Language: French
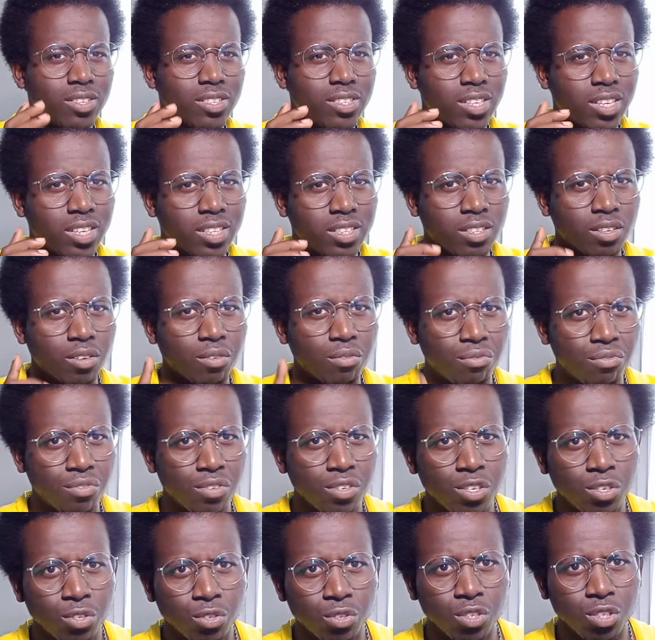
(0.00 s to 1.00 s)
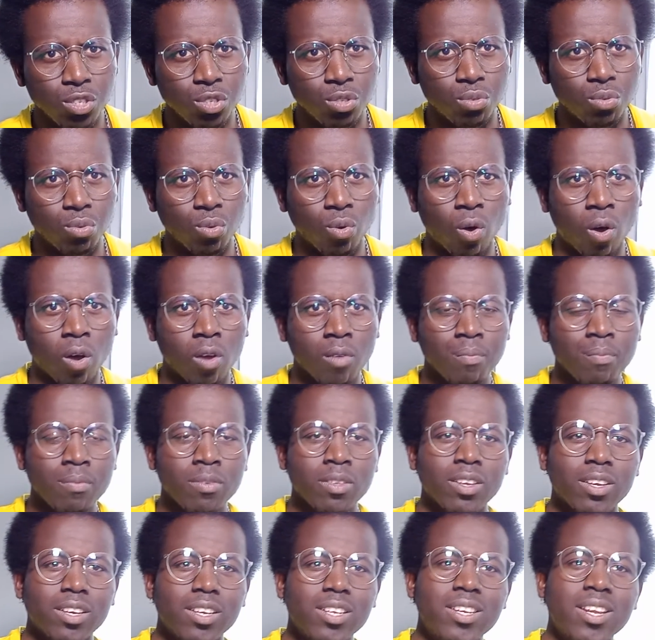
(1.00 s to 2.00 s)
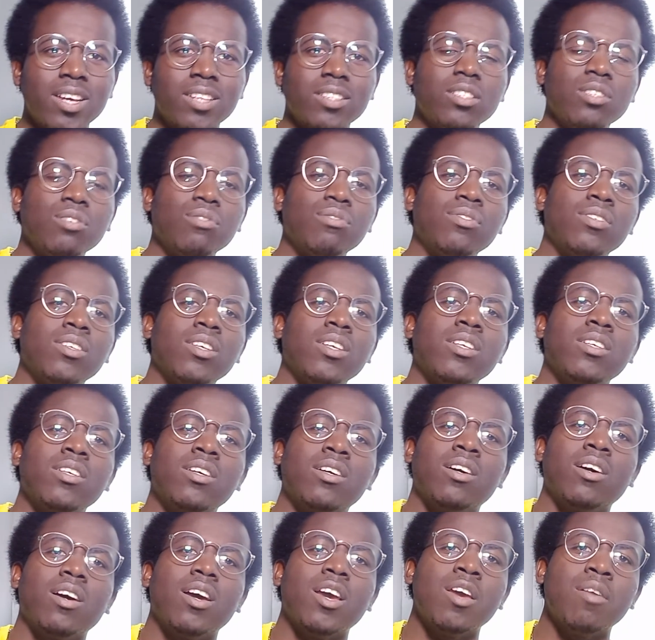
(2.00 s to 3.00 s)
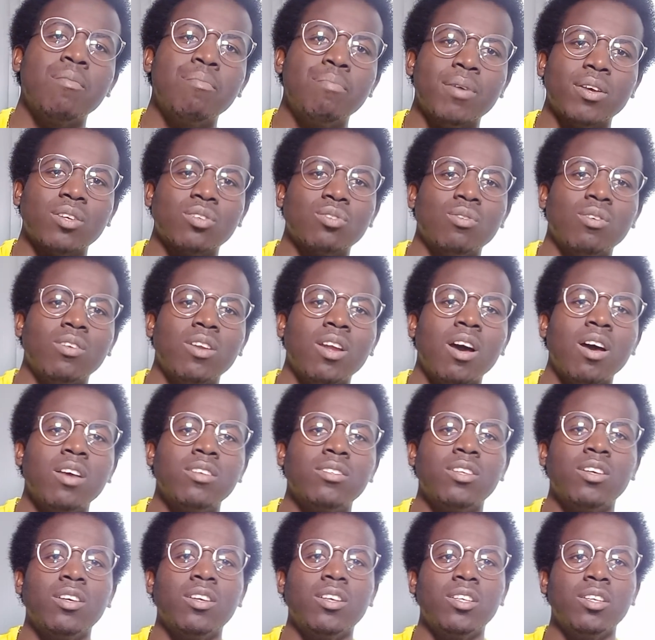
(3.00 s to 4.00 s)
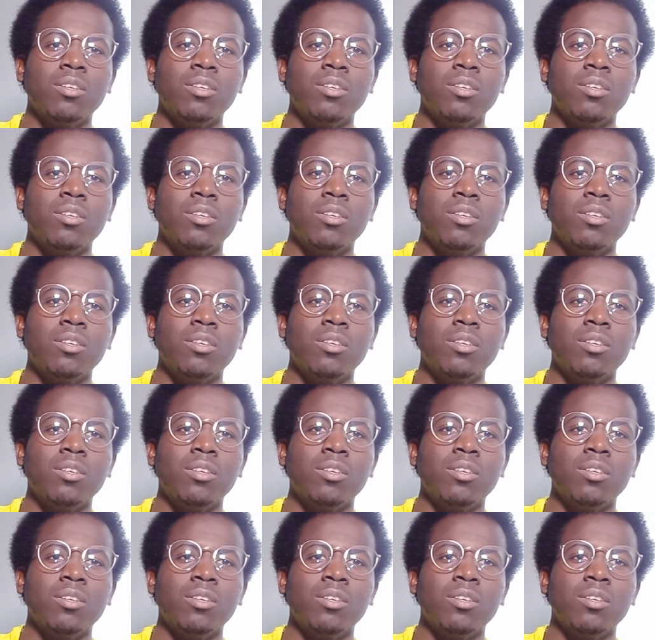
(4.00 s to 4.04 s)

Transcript: cette vidéo du jour identifier euh, un personnage,